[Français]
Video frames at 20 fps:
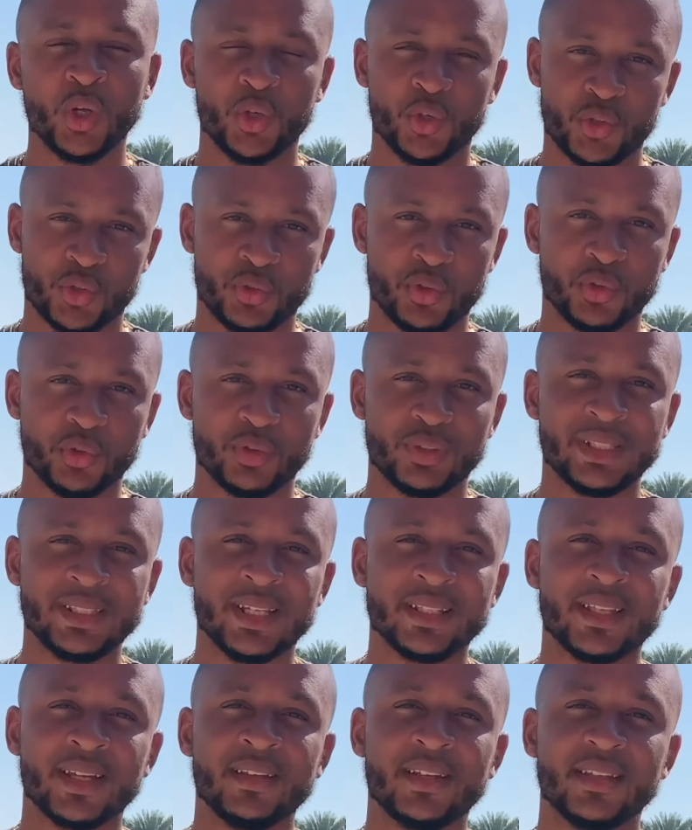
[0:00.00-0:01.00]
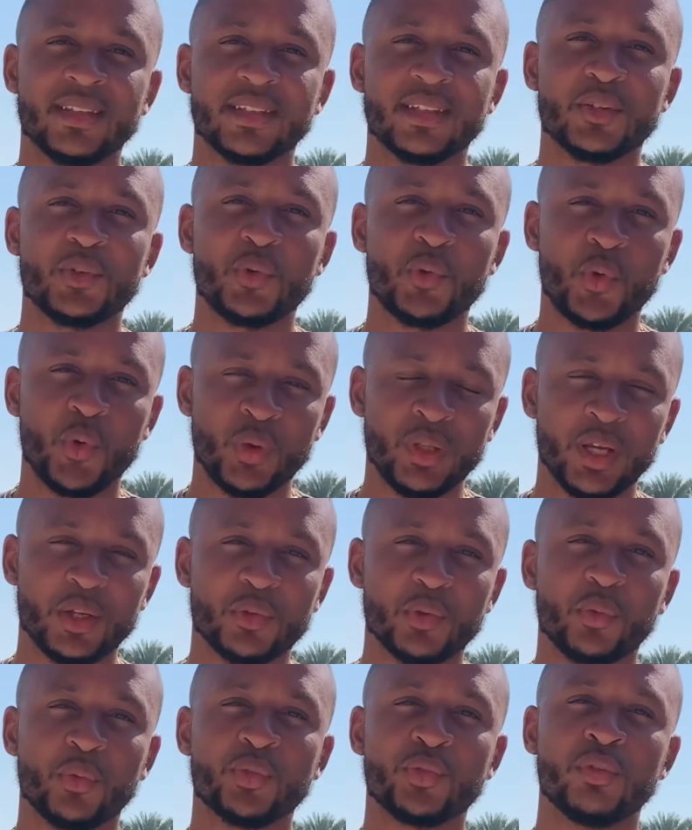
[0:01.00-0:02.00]
sur notre site internet
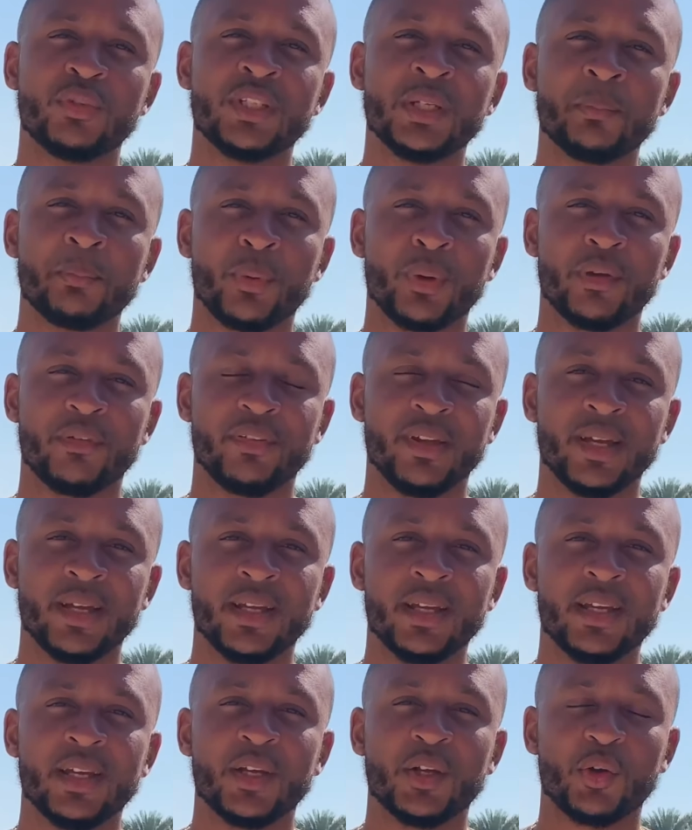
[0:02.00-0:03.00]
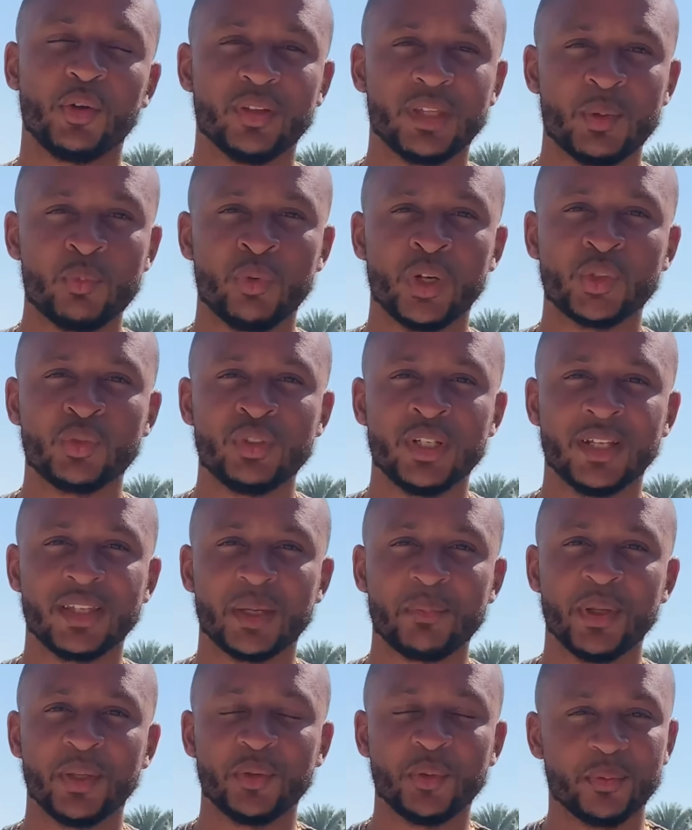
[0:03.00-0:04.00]
connectconsulting.fr. Quant à moi, je vous dis à très
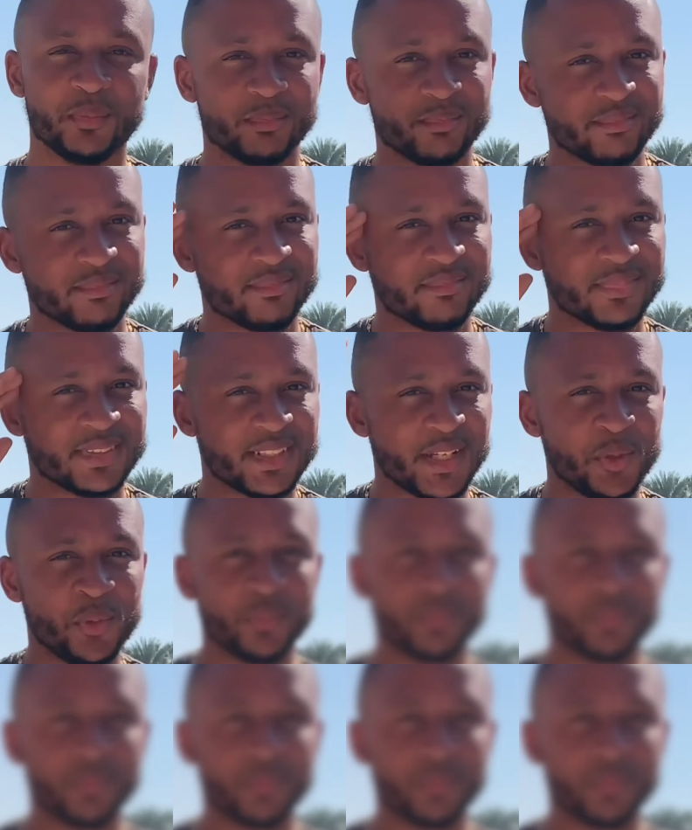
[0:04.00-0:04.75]
bientôt. Salut